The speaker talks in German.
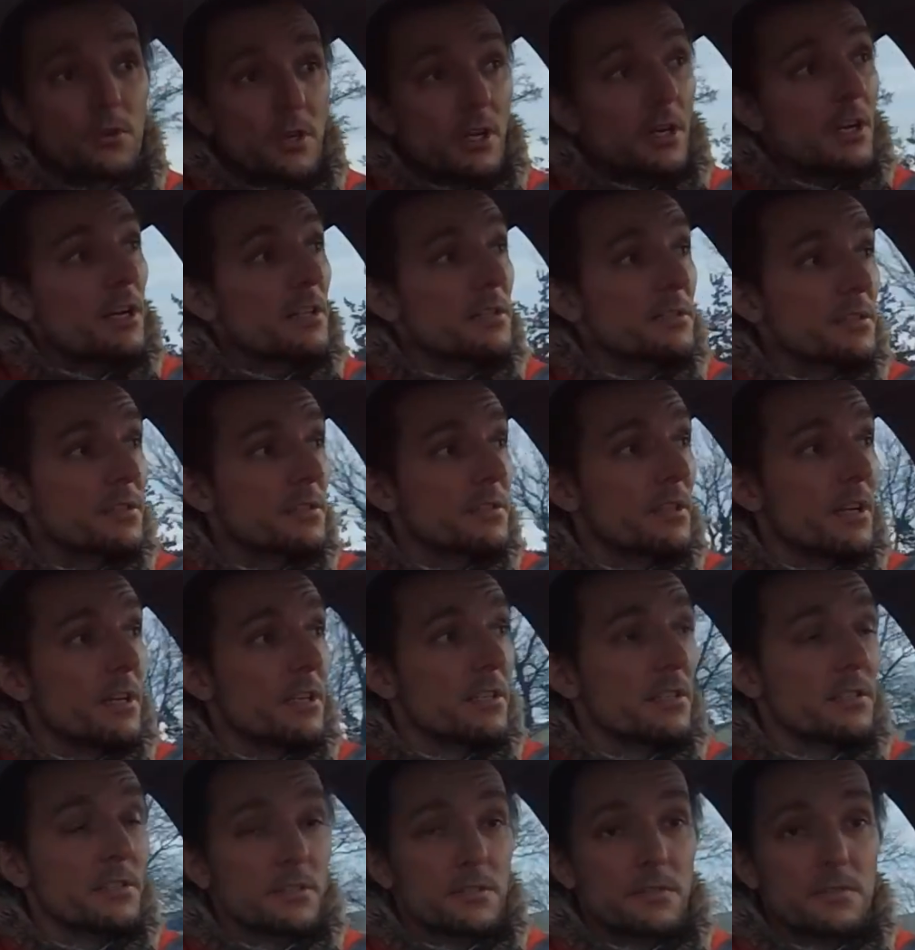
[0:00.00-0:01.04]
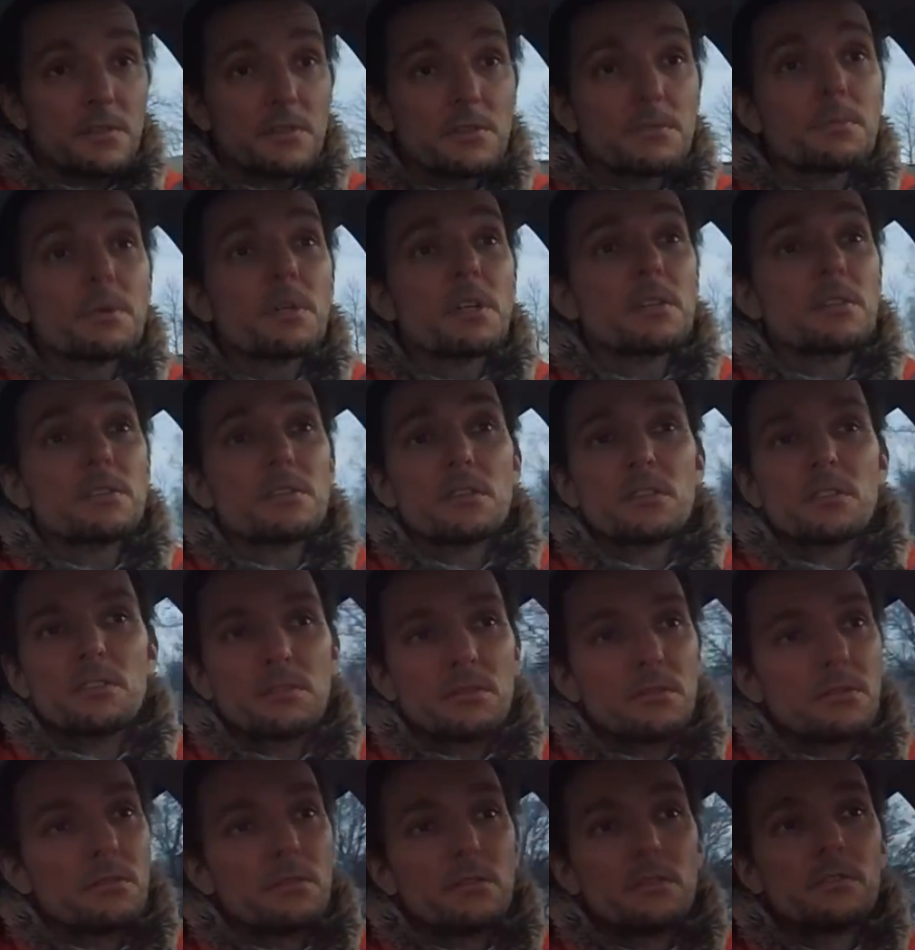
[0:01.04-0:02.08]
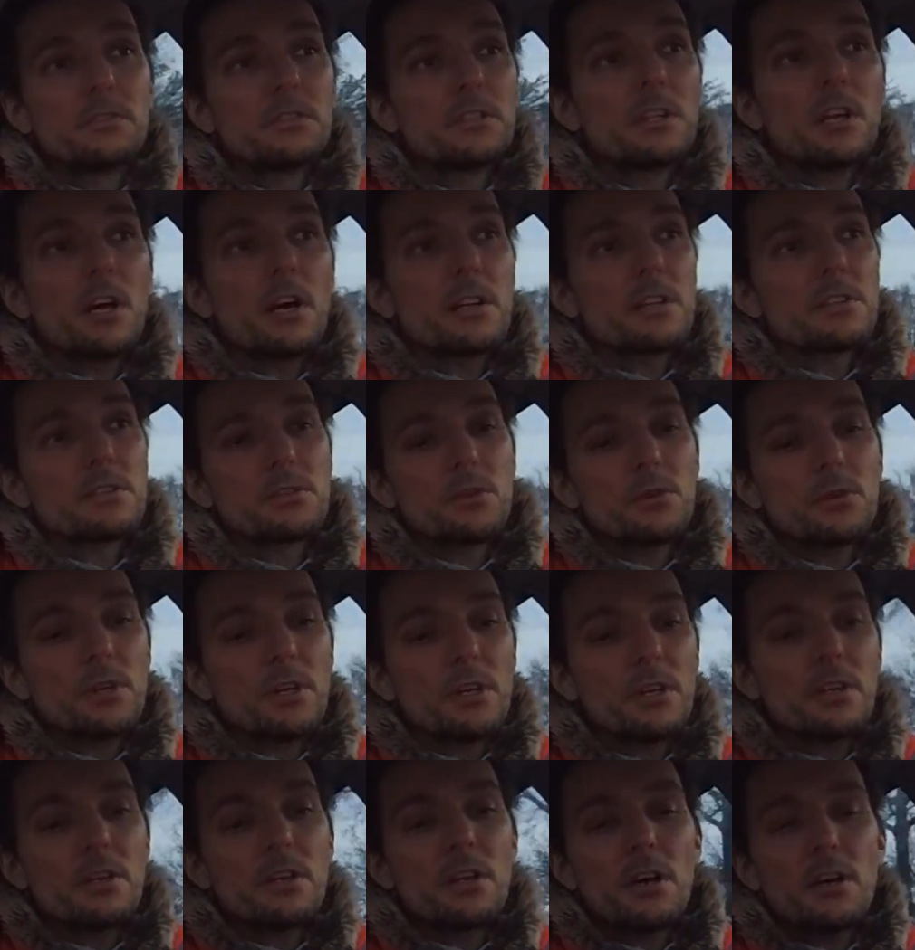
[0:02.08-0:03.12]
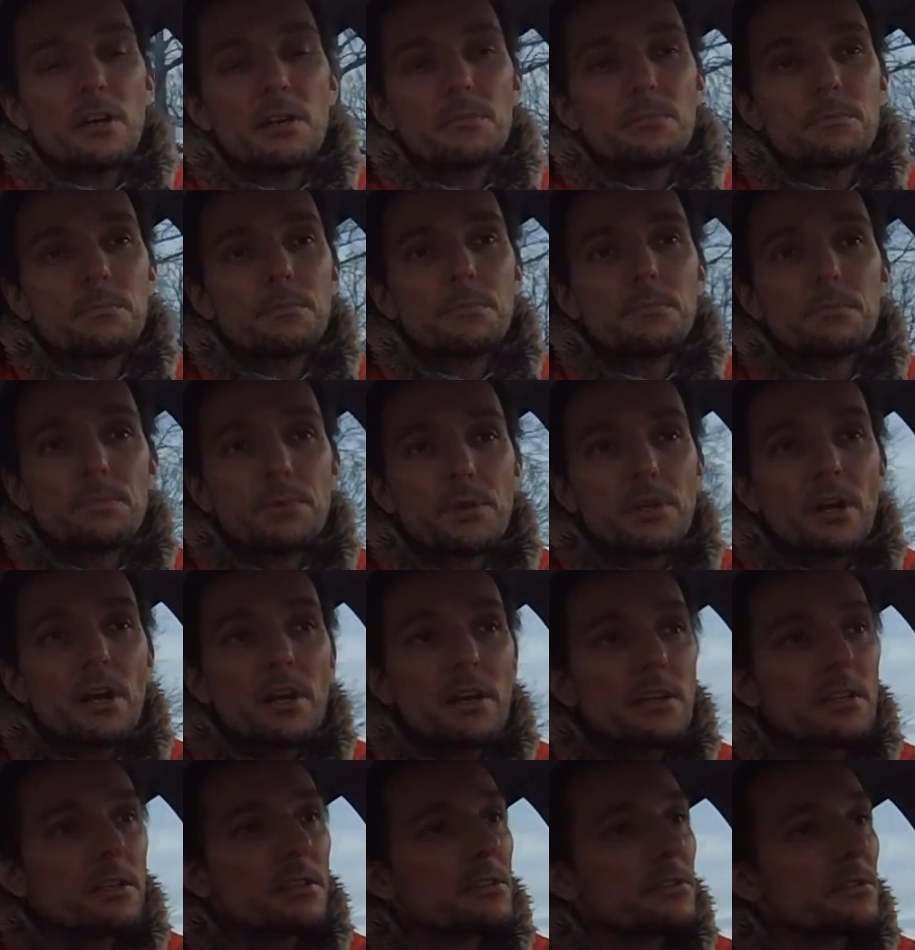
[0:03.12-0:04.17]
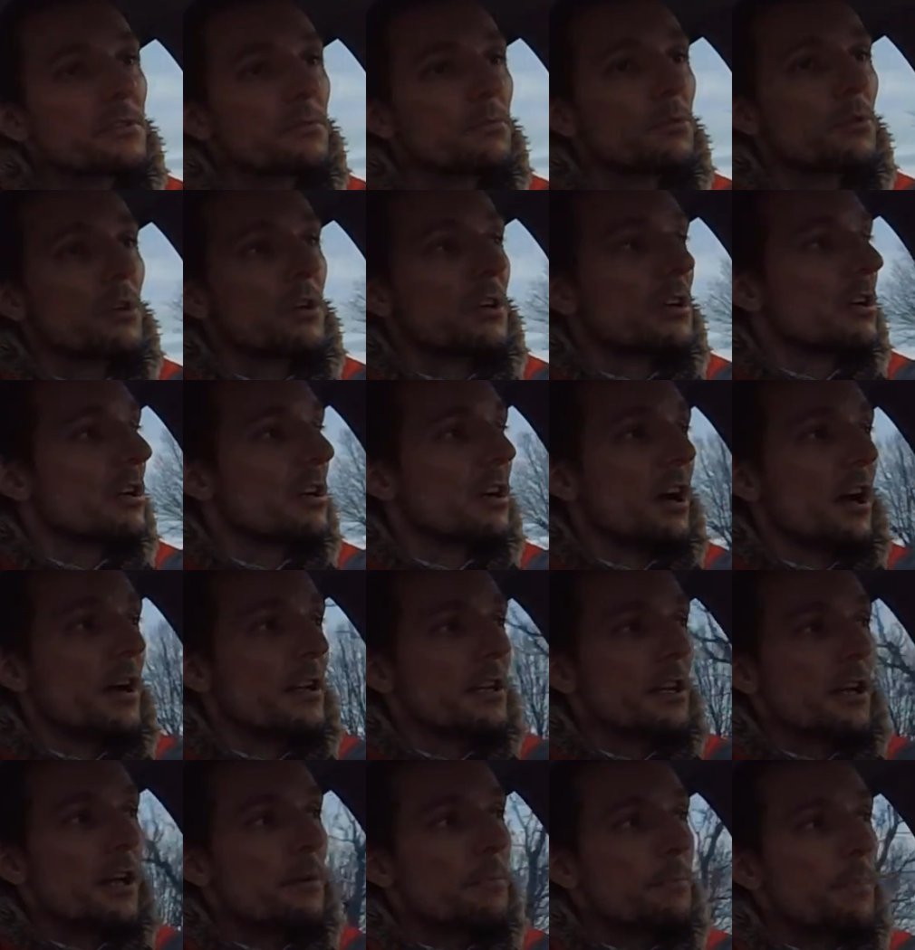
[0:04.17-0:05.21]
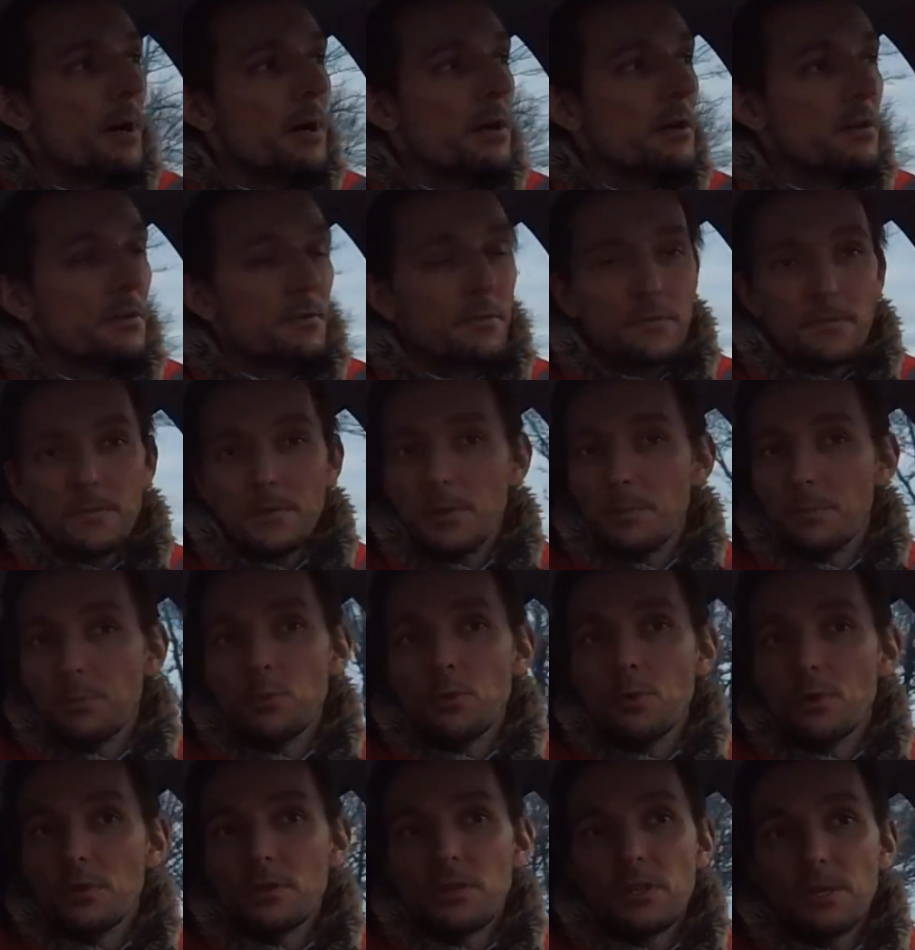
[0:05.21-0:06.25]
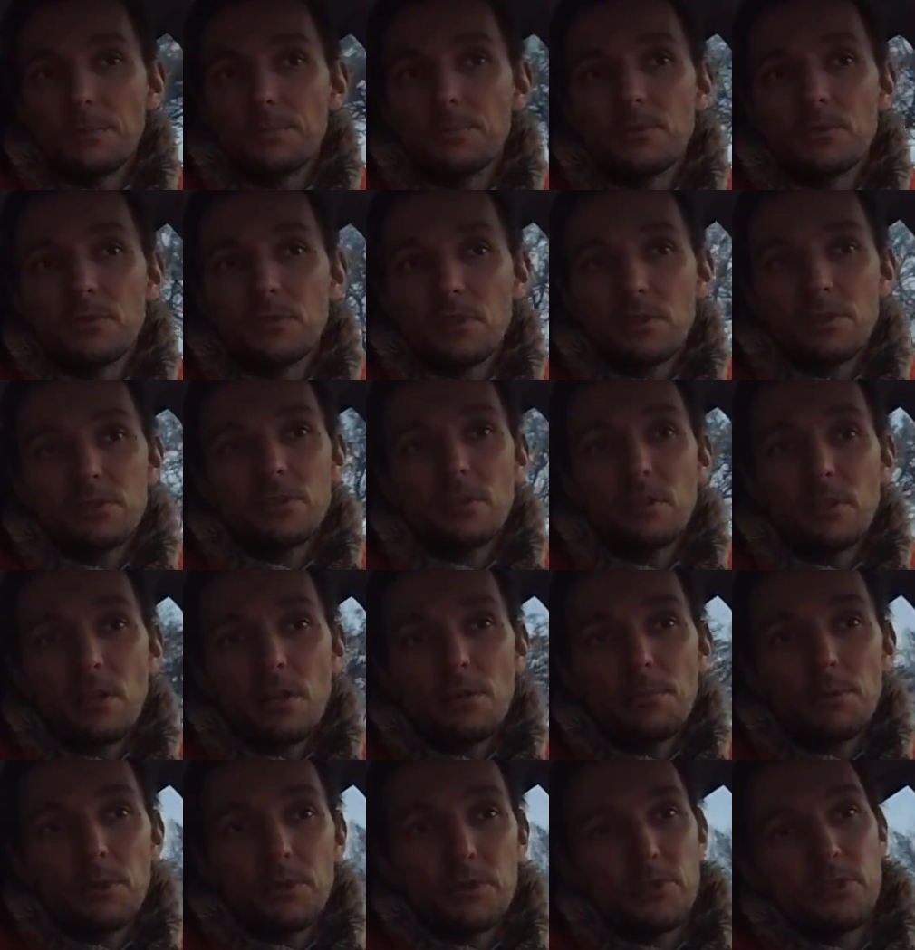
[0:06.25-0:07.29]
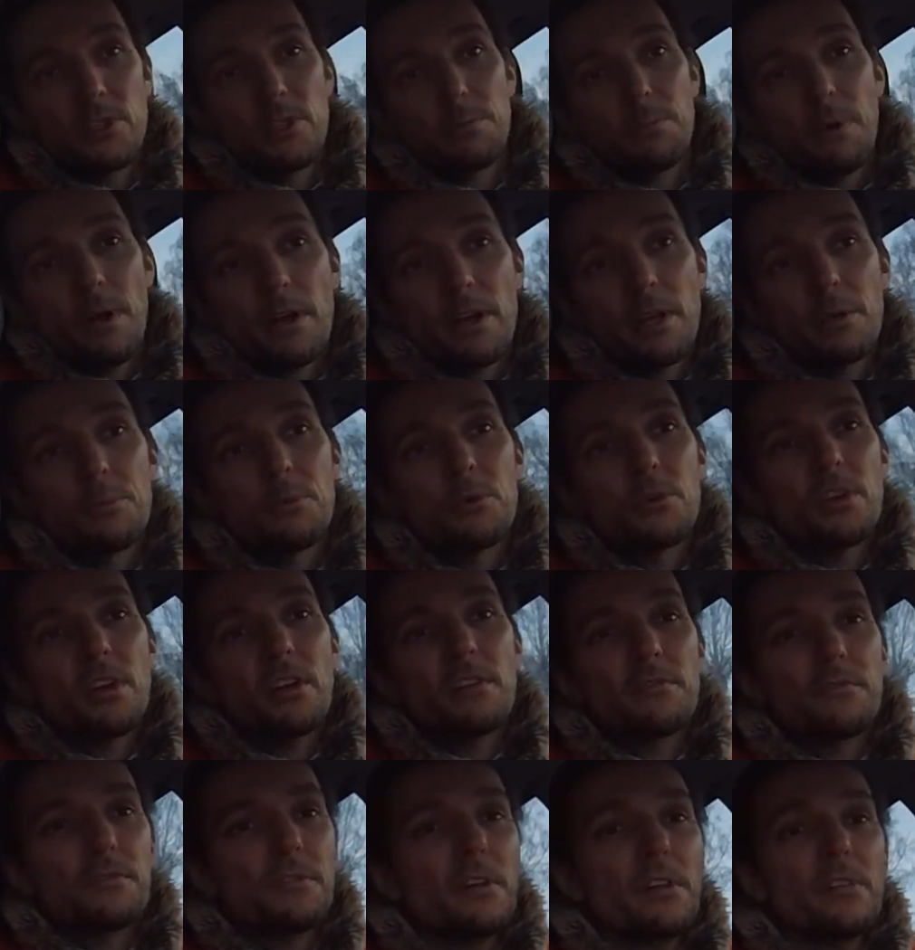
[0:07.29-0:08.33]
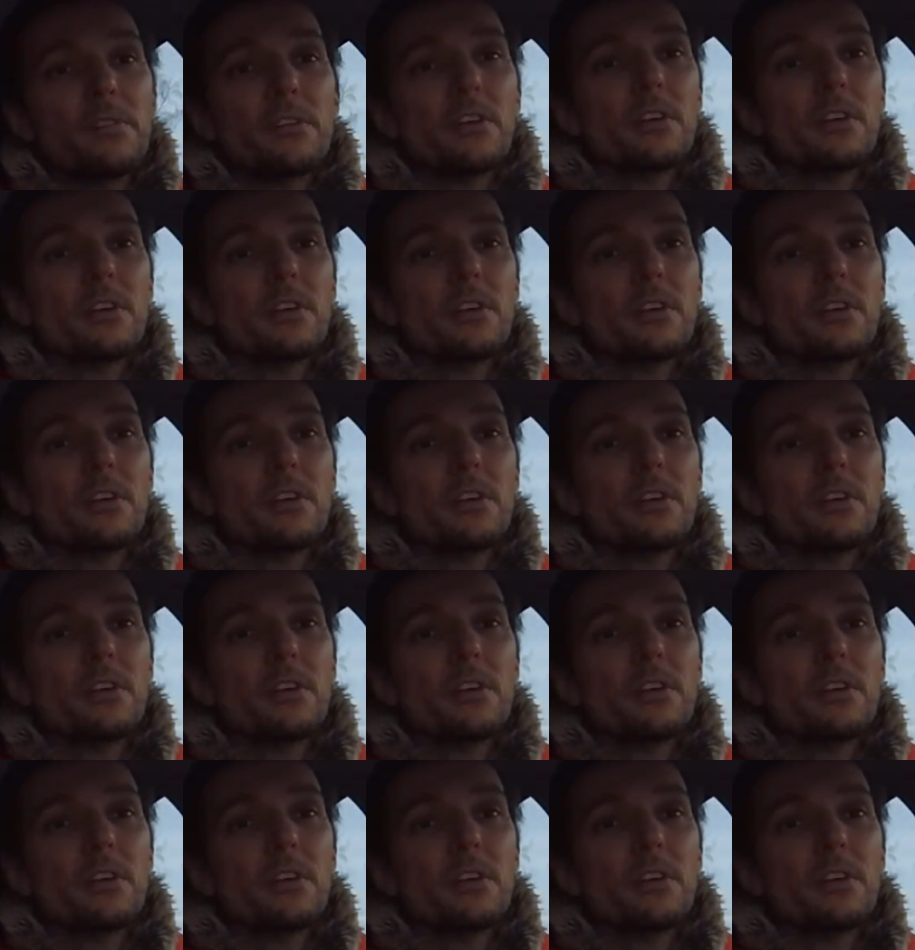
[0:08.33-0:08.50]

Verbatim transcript: Da kann es nicht sein, dass, dass wenn jetzt eine Ladesäule in einem Bereich ist, wo keinerlei Parkgebühren gibt, dass dann da plötzlich Parkgebühren anfallen.